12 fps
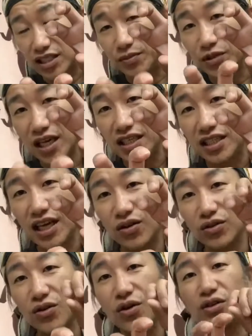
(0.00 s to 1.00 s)
自分が言いたい
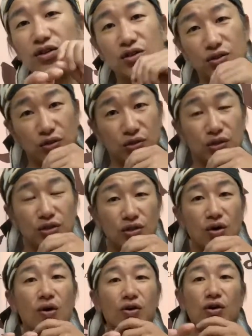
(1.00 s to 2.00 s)
ことを言う。
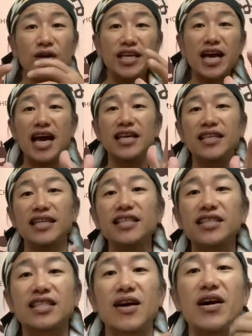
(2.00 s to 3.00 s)
と、より相手に
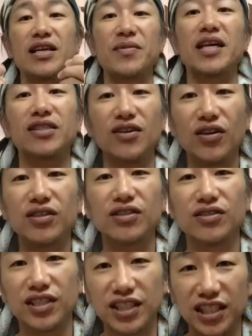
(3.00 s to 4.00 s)
伝わりますよって
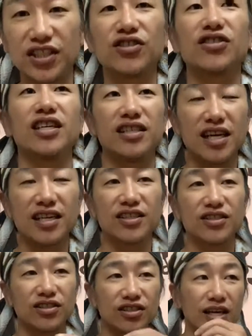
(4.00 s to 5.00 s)
いう技術ですね、
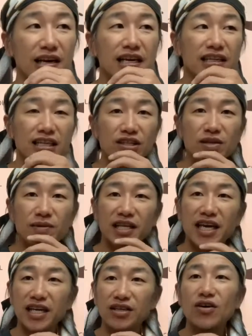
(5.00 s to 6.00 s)
技術。例えば
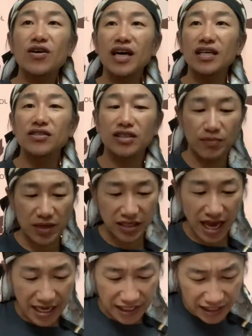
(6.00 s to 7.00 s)
芸能界というか、まあ
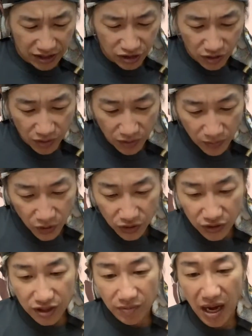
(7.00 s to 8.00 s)
大ヒットのも
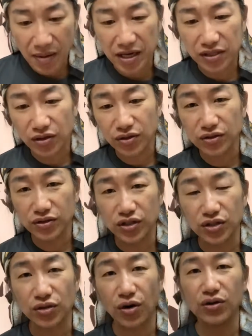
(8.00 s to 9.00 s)
のってまあまあそういう
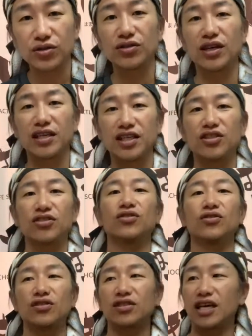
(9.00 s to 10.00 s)
手法というか技
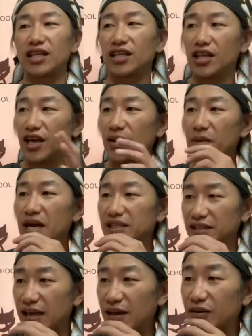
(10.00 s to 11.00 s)
術を使ってま
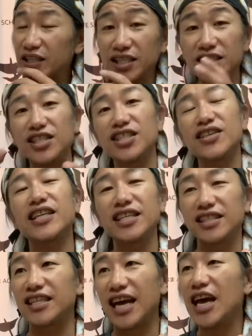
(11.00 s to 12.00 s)
すね。私は
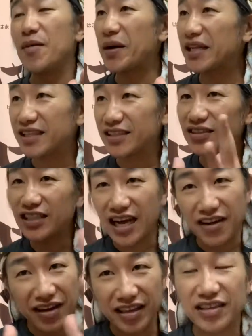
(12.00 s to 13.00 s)
ですね、全
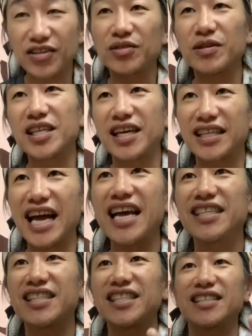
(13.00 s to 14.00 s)
く関わっておりませんが、
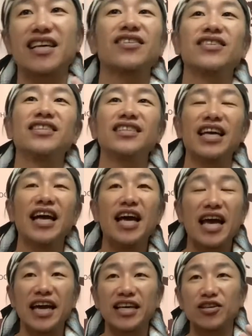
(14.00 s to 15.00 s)
大好きな作品で、
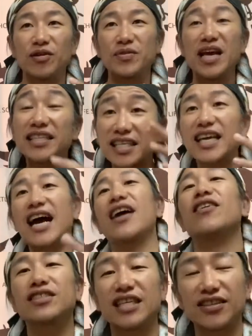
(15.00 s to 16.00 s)
えっ、ー、と、宮崎
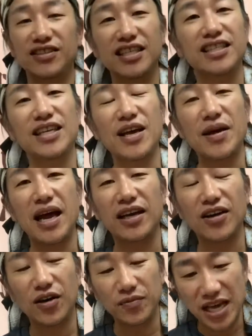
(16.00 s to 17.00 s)
駿さんのですね、あ
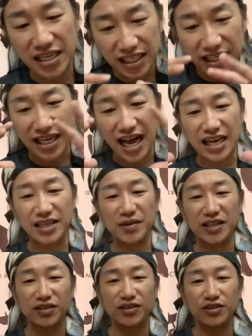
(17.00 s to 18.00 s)
の、宮崎
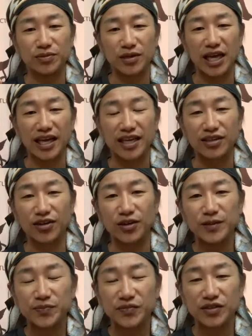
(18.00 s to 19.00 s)
アニメと、えっ、ー、
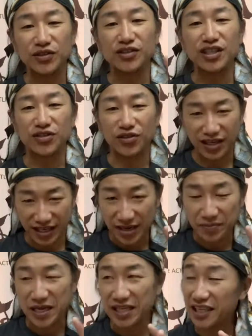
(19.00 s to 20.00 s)
と、言うんでしょうかね。
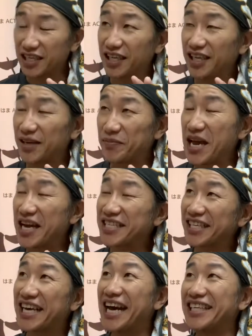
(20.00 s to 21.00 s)
宮崎、宮
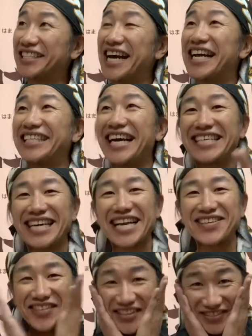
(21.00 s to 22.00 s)
崎アニメ、何
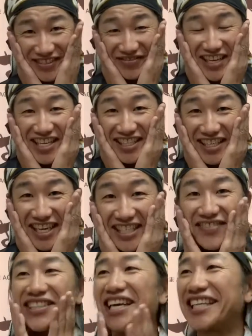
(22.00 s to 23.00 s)
アニメっていうの宮崎
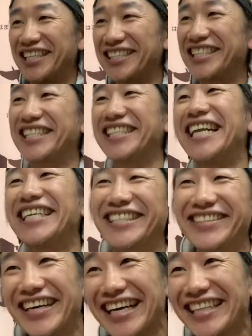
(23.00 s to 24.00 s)
アニメだって好きなの
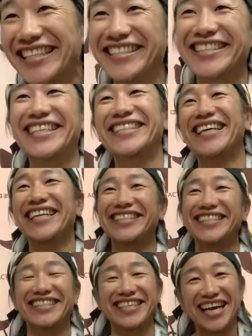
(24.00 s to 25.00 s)
にわかんねえのかって話
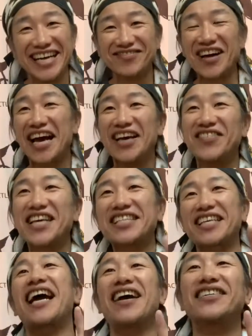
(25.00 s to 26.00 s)
ですが、まあ、宮
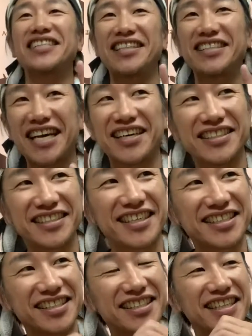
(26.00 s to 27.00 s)
崎駿さんの作品
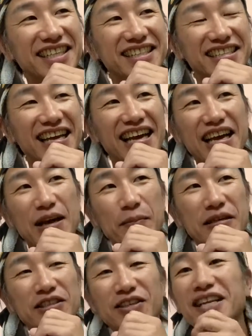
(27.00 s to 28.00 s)
が好きでですね、
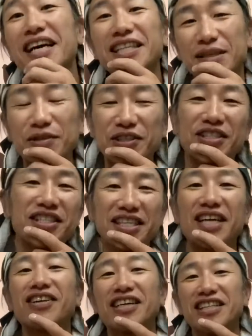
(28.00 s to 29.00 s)
まあその中でも好き
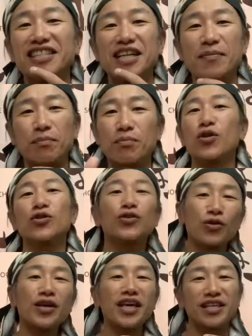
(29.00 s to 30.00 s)
なのがですね、もの
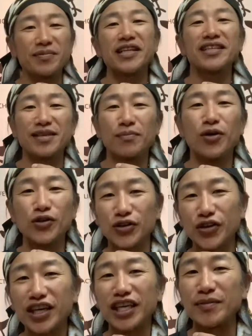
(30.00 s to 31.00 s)
のけ姫ですね、もの
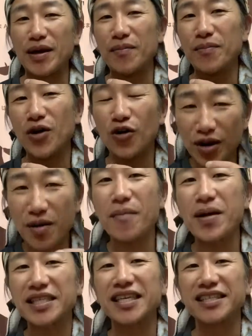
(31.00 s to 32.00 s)
のけ姫。もうこれは
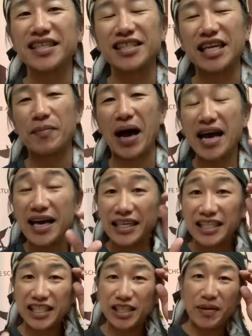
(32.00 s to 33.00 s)
まさにですね、まあ、
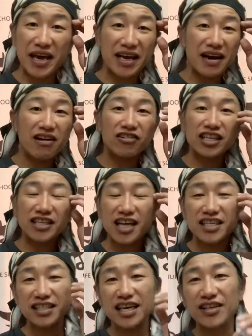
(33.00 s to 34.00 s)
姫側を立
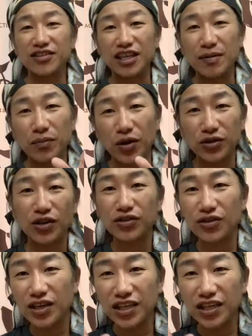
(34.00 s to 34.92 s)
たせたいので、ものの